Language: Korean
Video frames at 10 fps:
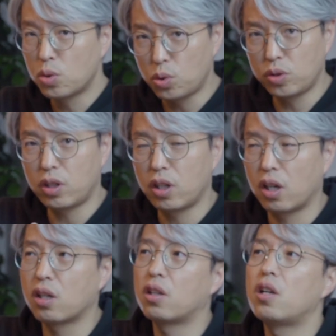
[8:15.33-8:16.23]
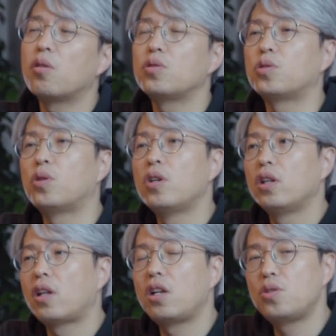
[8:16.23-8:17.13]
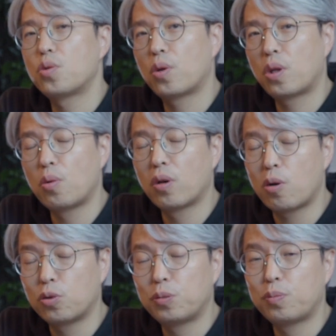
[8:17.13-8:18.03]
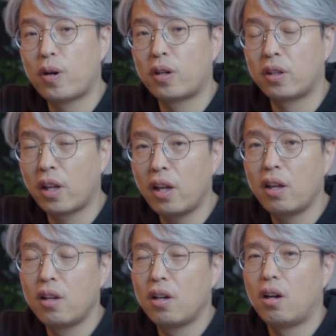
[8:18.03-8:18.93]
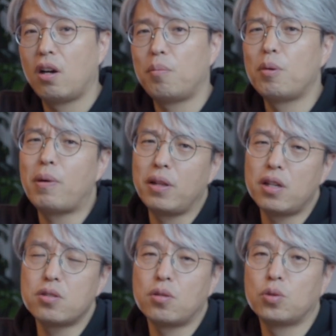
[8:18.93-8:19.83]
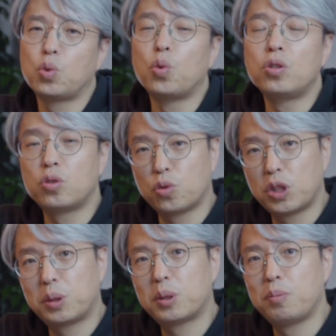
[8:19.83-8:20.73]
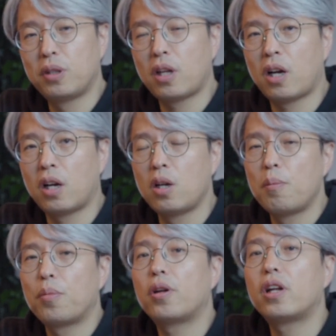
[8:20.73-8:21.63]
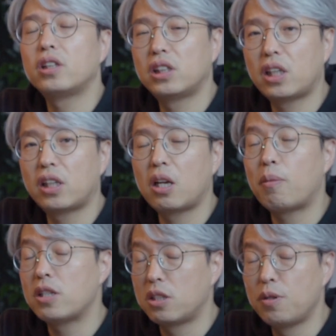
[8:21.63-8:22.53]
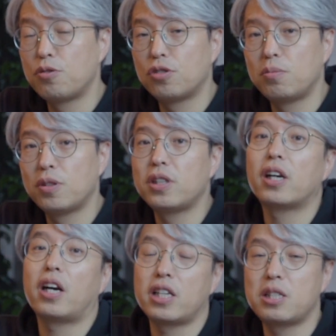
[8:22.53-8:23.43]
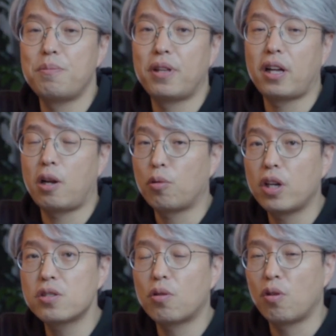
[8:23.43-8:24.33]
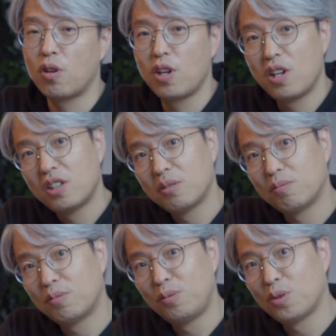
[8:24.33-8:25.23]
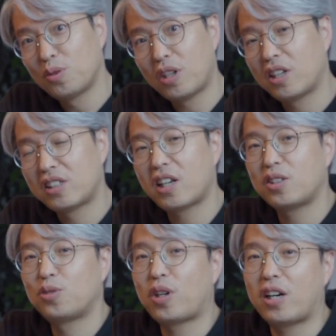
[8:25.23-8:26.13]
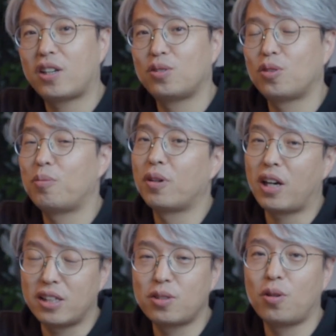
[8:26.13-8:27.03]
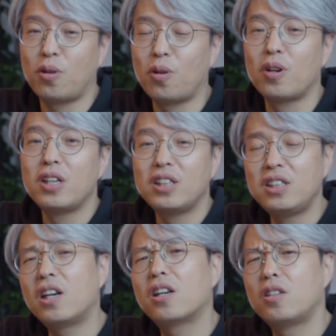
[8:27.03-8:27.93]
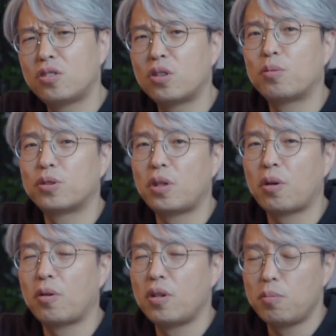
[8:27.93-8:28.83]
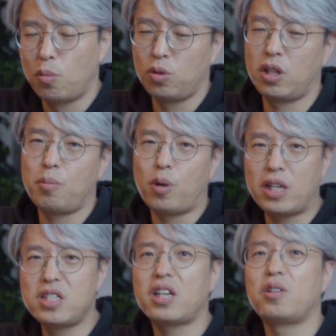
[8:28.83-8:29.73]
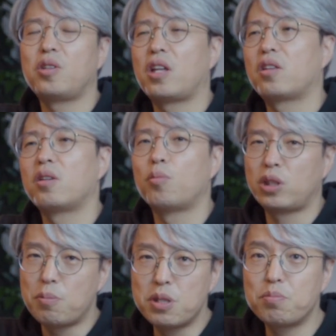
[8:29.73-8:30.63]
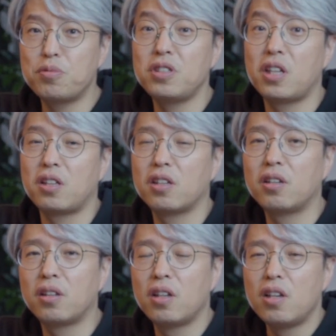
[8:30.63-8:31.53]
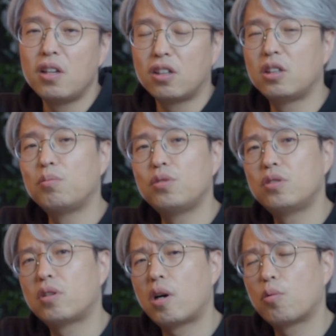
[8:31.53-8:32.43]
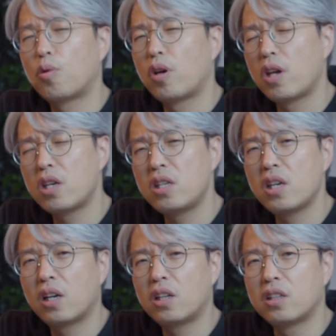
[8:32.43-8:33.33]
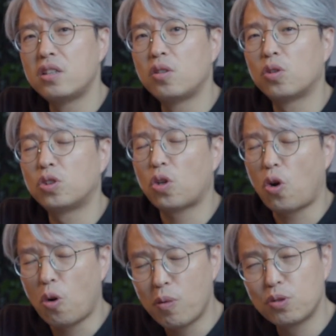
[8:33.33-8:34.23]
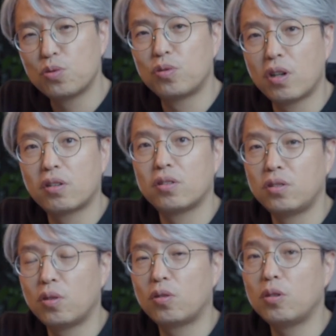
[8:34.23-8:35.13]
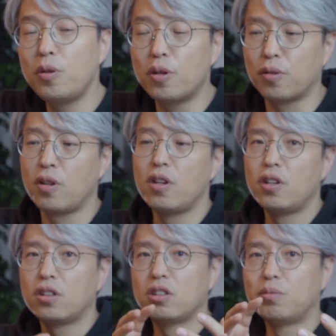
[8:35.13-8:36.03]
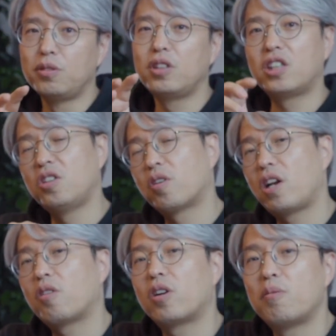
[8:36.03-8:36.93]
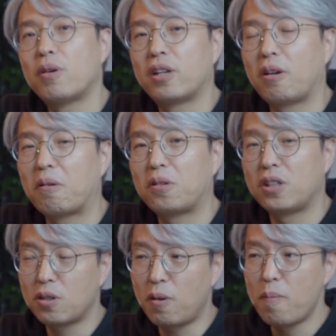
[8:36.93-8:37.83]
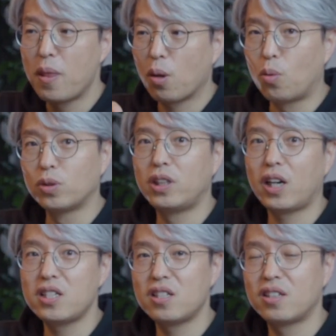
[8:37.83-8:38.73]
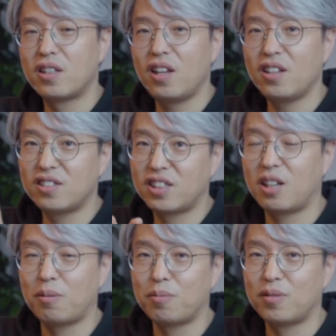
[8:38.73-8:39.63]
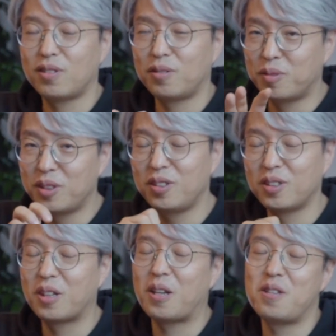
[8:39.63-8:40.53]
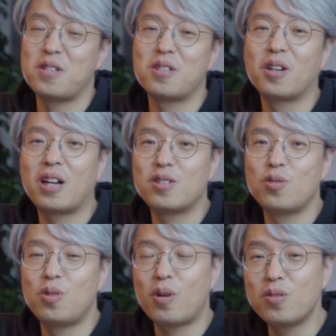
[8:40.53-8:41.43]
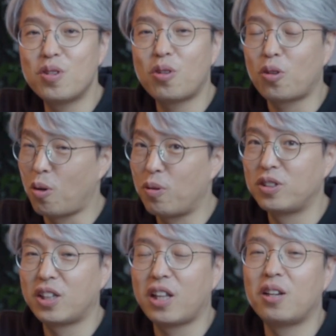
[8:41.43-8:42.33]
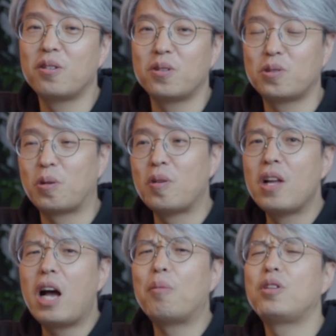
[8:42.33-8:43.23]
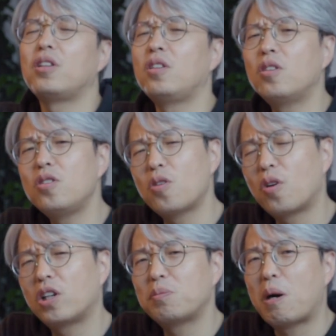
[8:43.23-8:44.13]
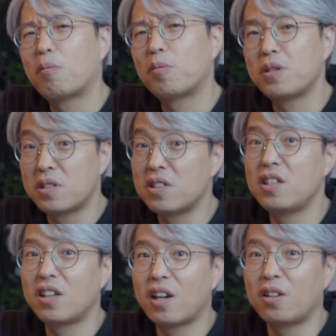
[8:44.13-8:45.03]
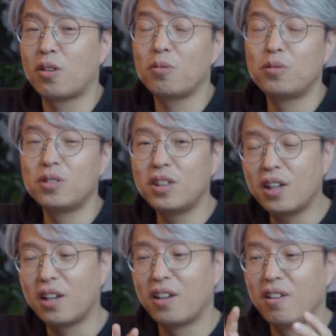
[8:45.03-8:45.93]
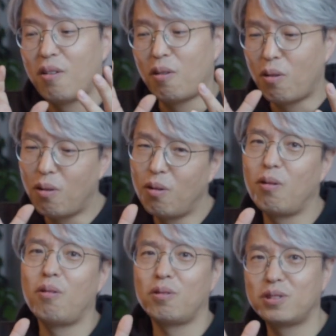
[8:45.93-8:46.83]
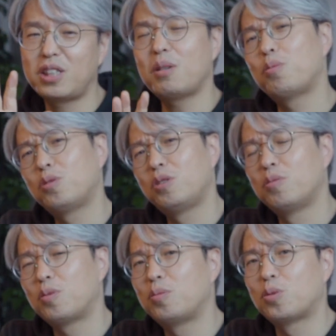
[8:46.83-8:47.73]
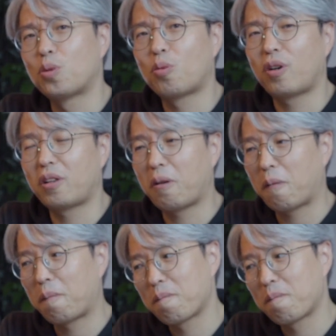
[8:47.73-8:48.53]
솔직하게 얘기를 하는 거죠. 나는 이쪽 계통을 가고 싶어 하는데 아, 한번 만나서 조언을 듣고 싶습니다. 편한 시간대를 말씀해 주시면 제가 가겠습니다. 라고 해서 음료수 하나 사가지고 가가지고 한번 가서 이야기를 들어보세요. 뭐 이게 뭐 한시간이 됐든 뭐 30분이 됐든 그런 분들하고의 이야기를 듣는 것이 정말 중요하거든요. 그러면 그분들이 기억할 거란 말이에요. 그래서 공채가 있을 때 그 사람 을 이렇게 이제 들어갈 수 있는 확률이 더 넓어지게 되는 거죠. 아무튼 이런 여러 가지 방법이 있으니까 여러분들이 어, 찾아보시면 좀 좋을 것 같아요.